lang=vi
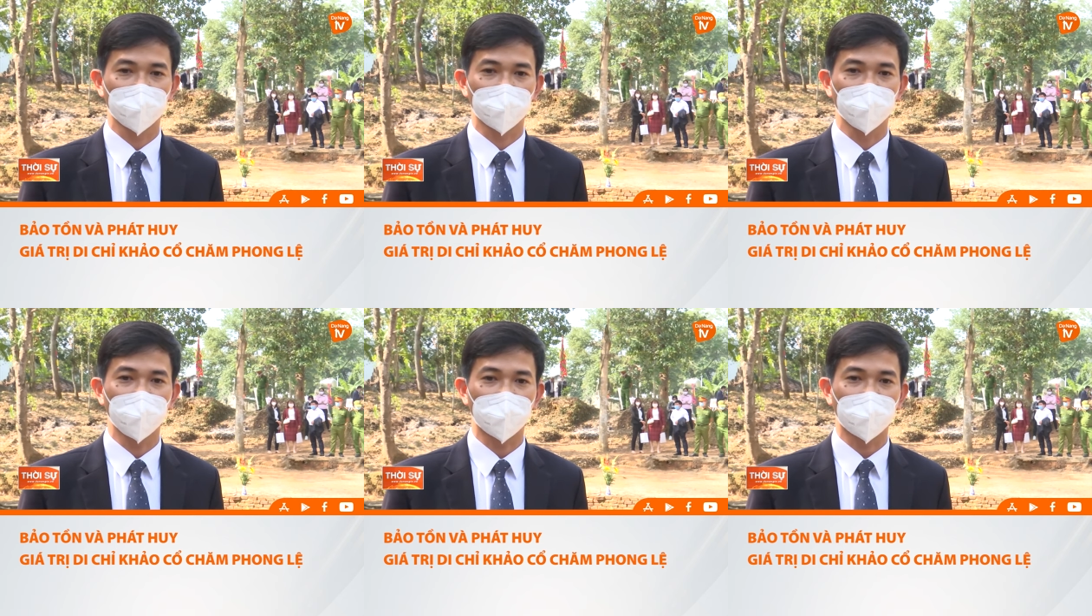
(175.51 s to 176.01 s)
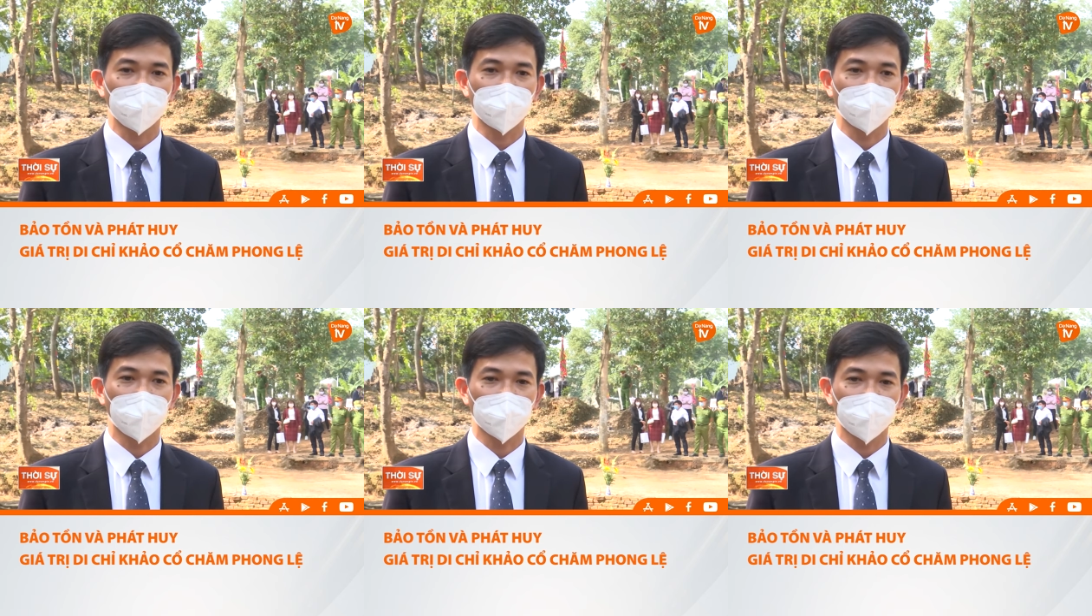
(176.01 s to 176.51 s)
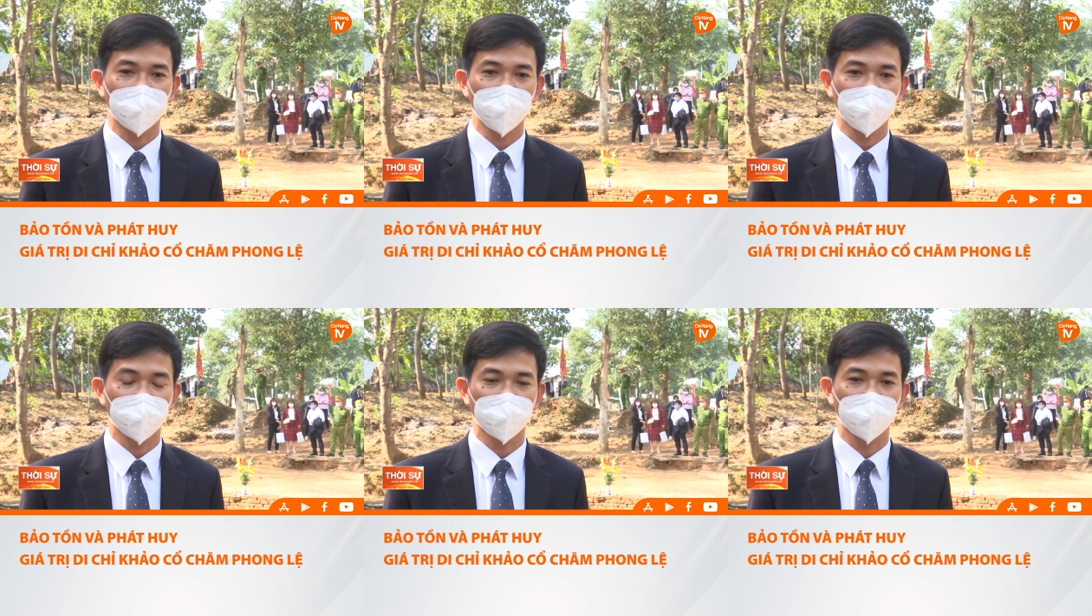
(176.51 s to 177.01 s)
cũng như là khách tham quan
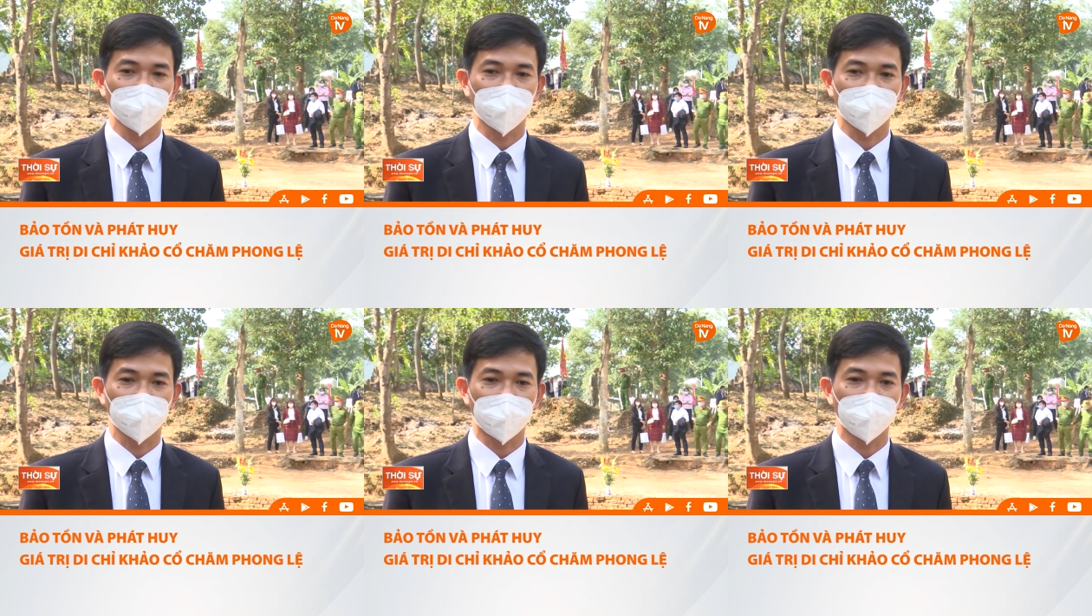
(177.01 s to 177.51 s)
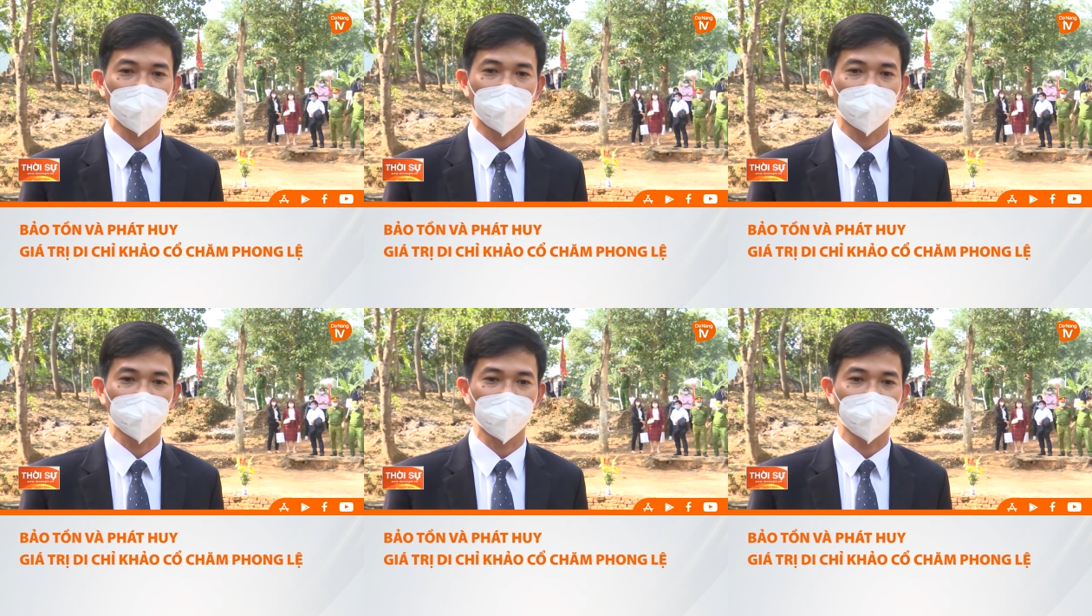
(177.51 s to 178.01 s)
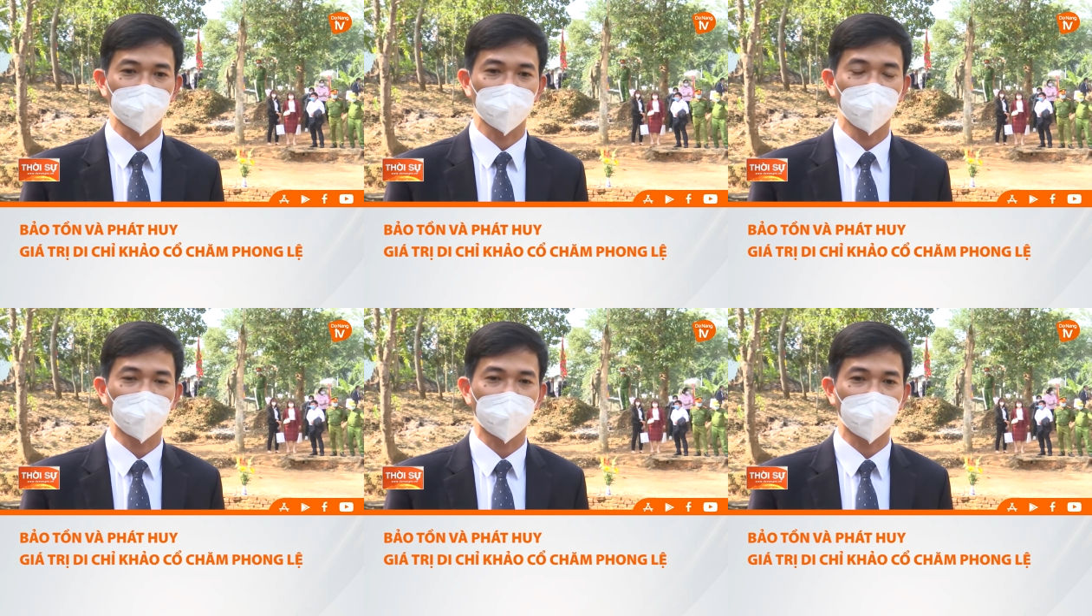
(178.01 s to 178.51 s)
tới tham quan để mà
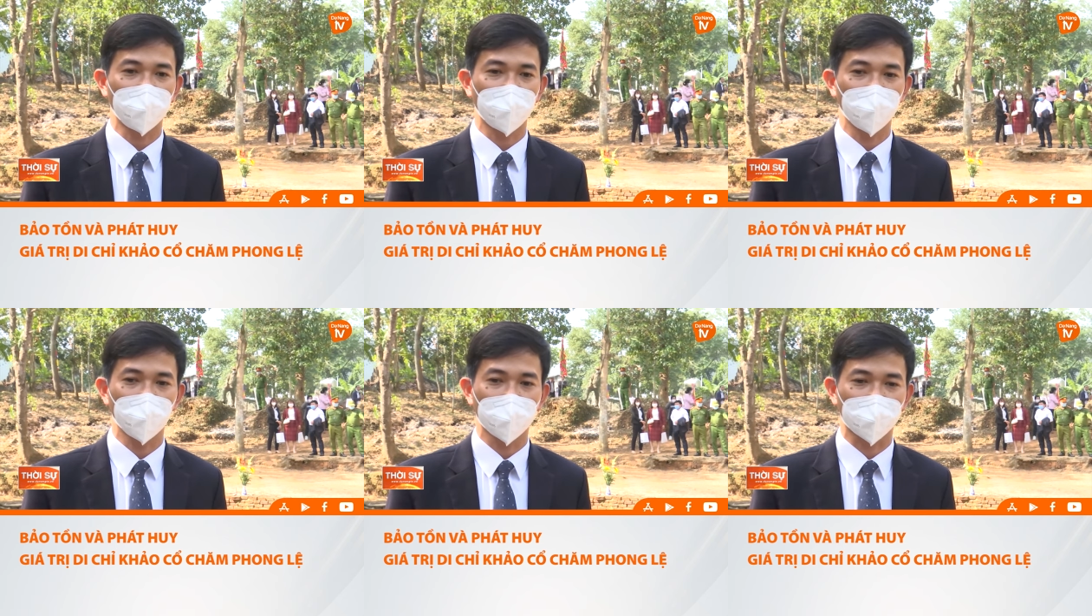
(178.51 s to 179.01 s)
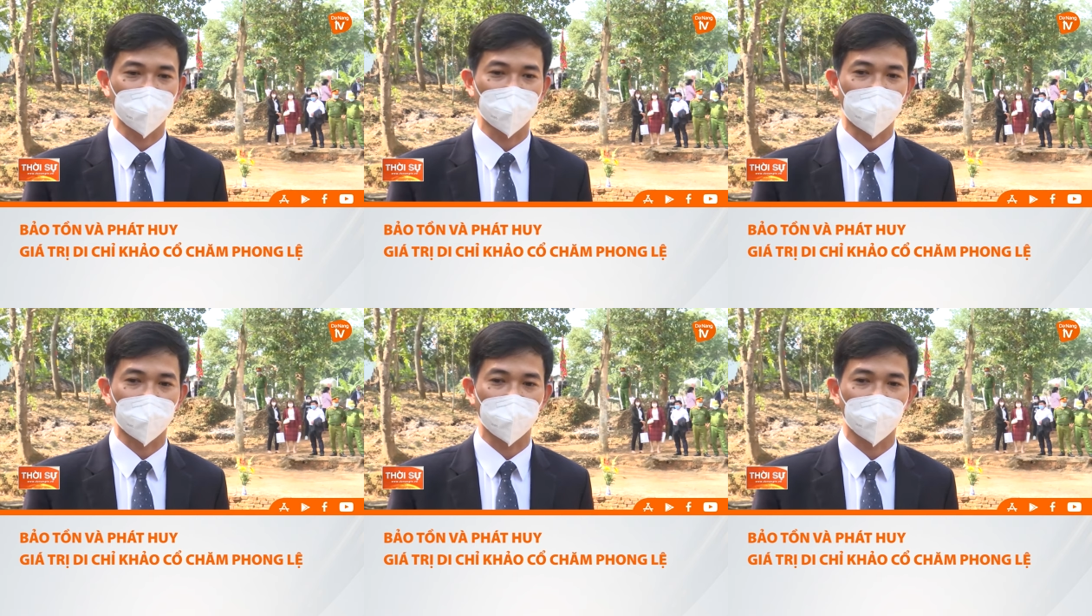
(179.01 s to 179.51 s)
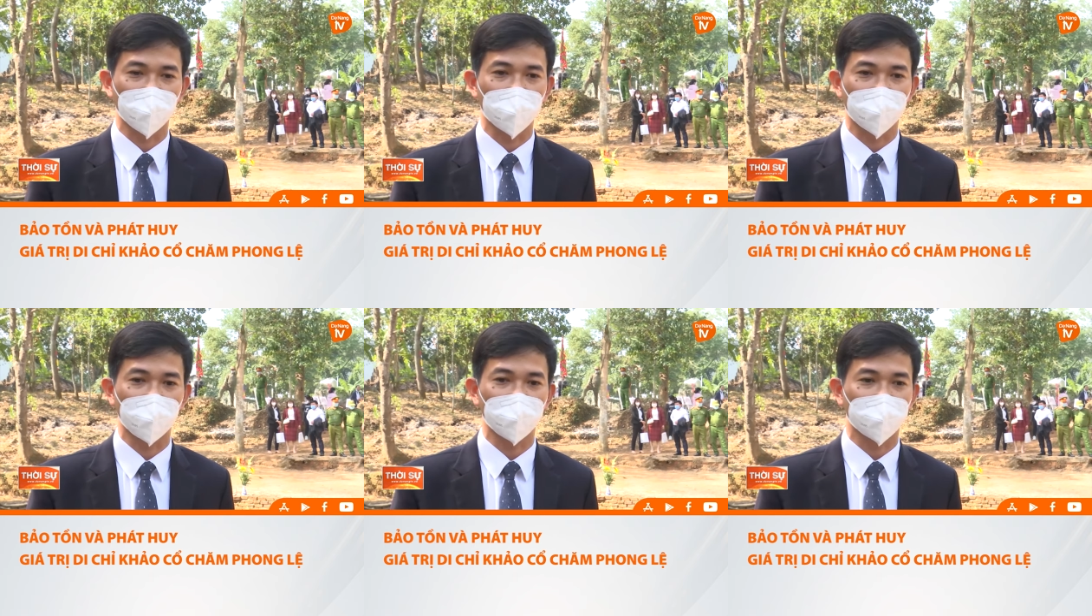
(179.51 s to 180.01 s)
góp phần phát triển du lịch, tạo động
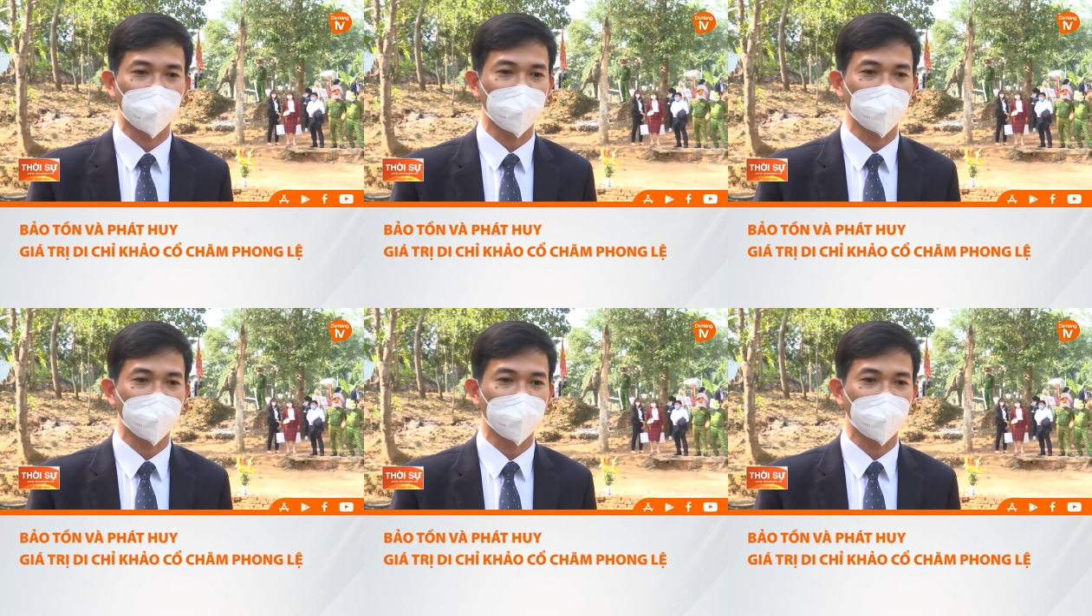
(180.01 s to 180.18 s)
lực để mà